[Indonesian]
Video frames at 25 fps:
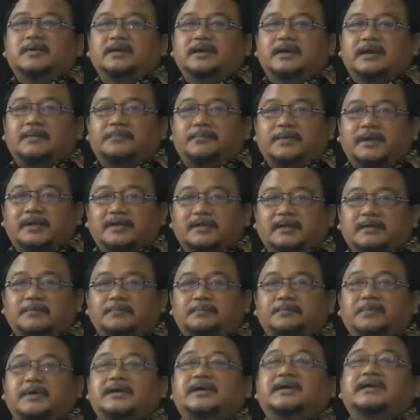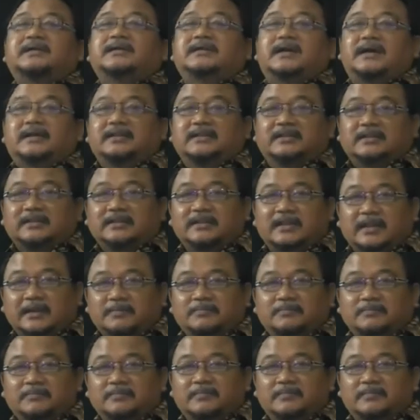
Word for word: mendapatkan pekerjaan tetap,